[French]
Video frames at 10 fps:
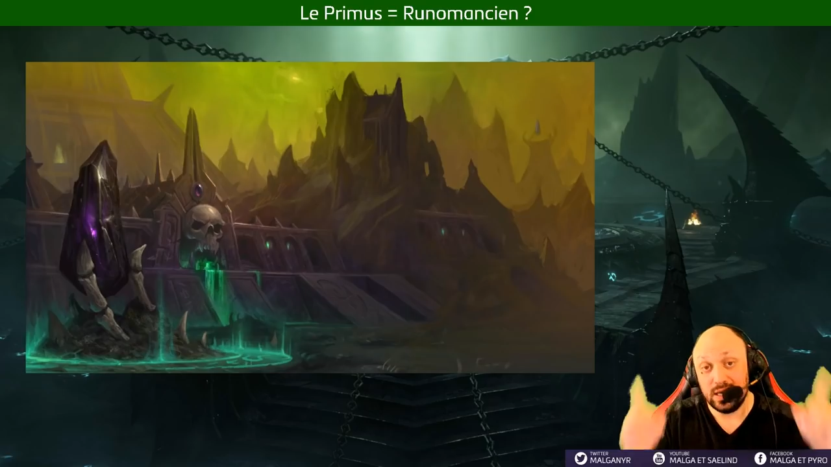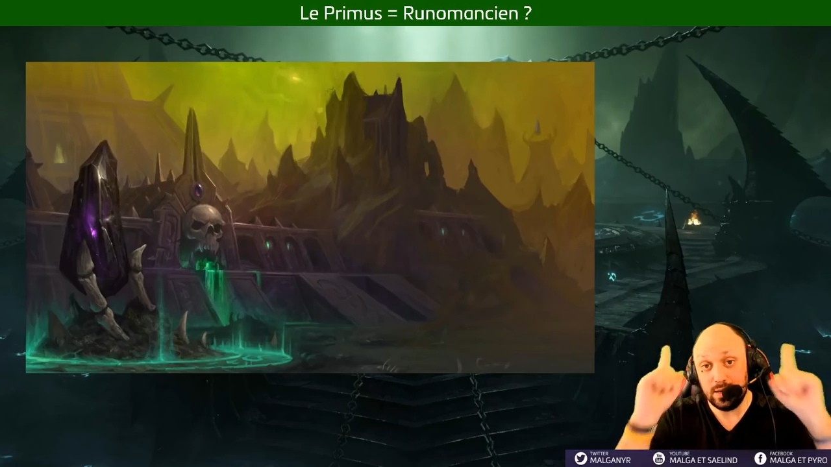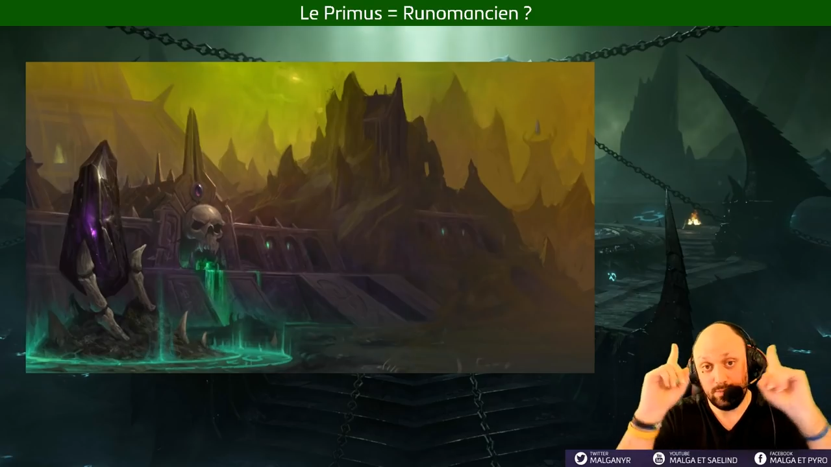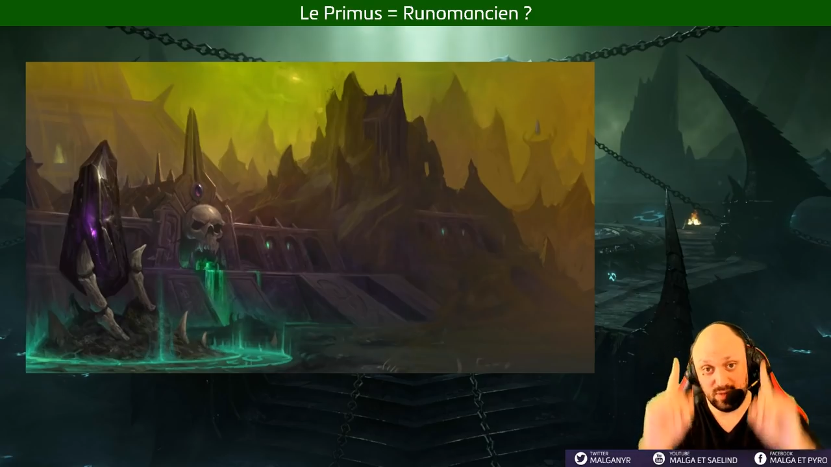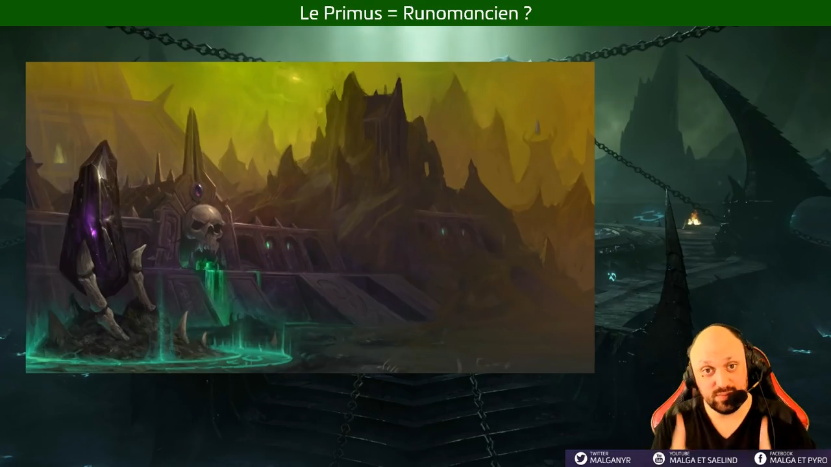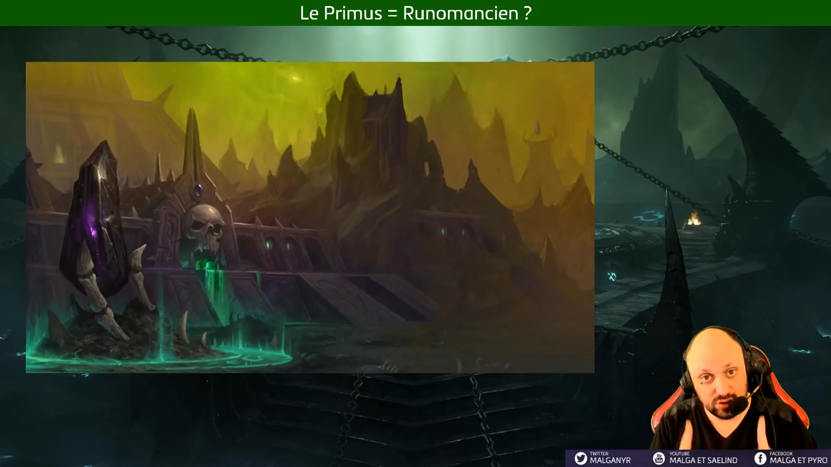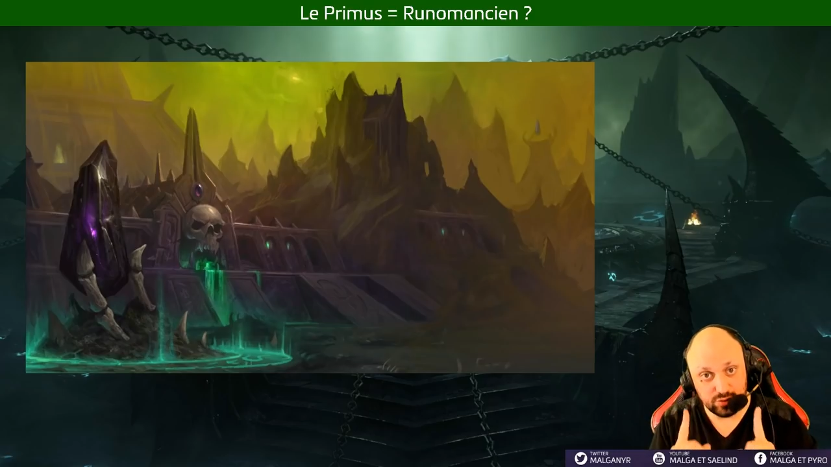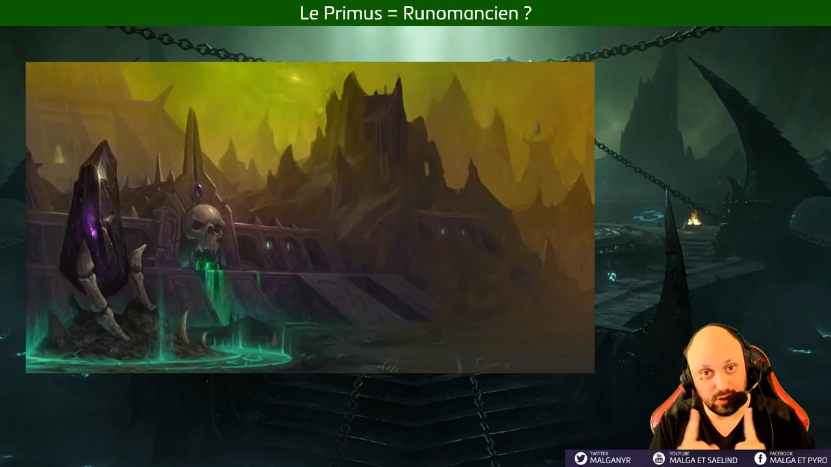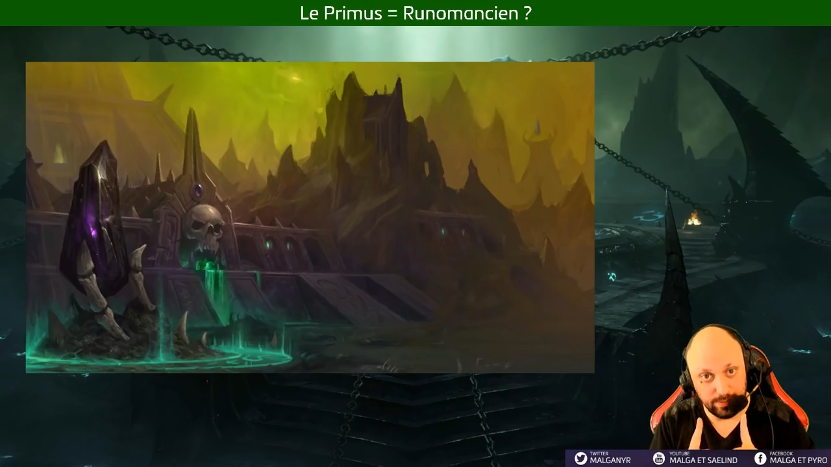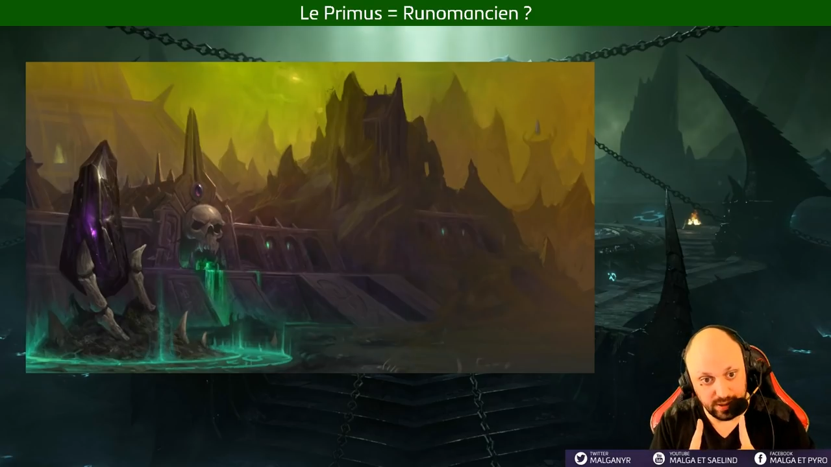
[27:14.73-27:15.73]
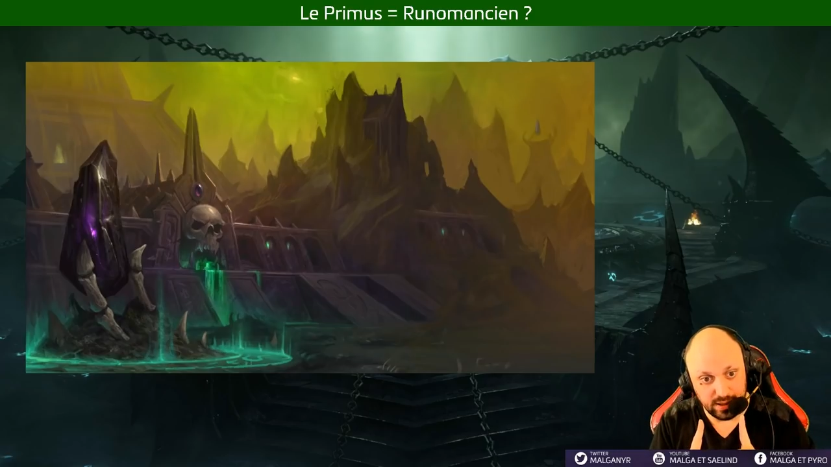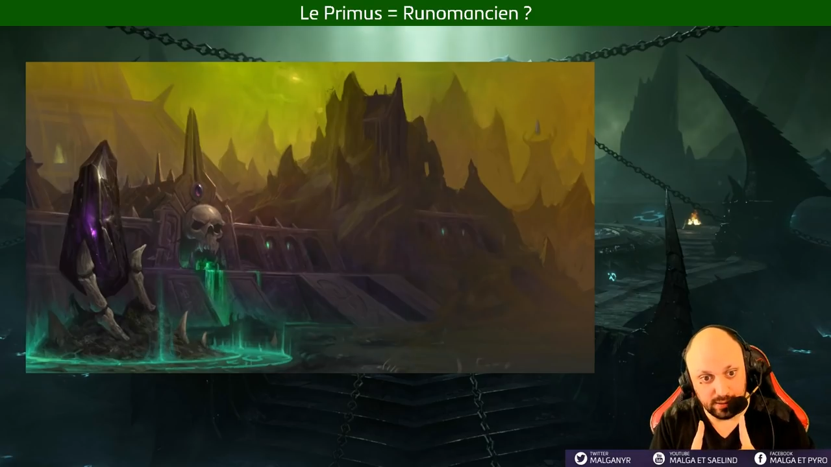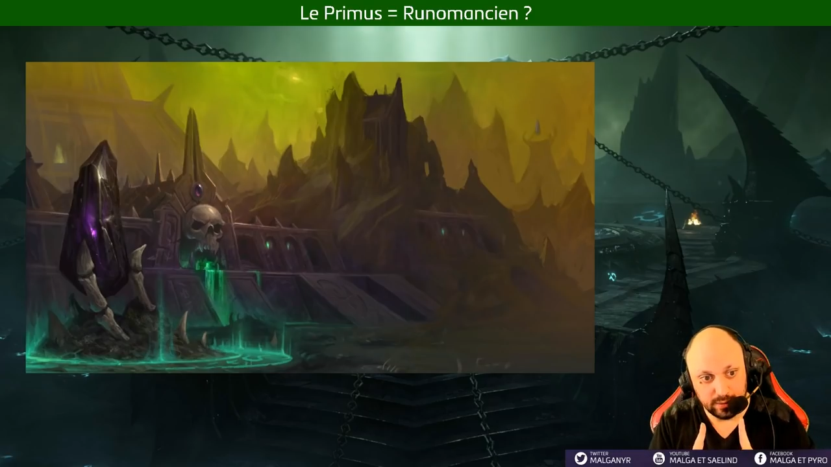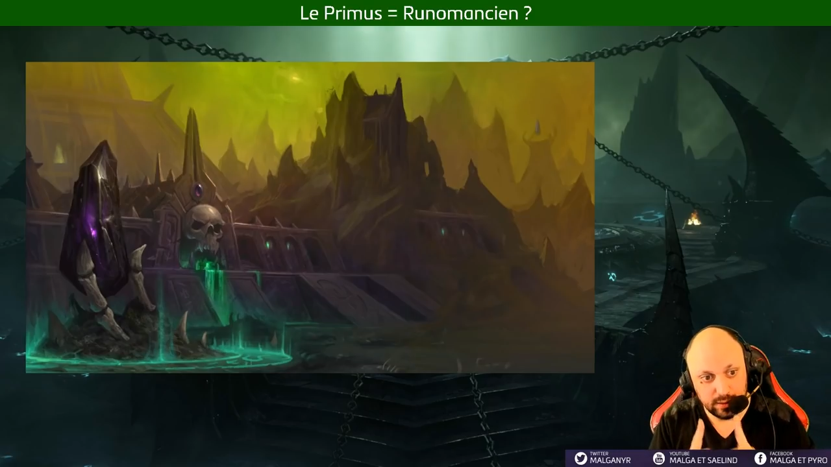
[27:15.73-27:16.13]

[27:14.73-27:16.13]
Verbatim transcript: même si je le rappelle,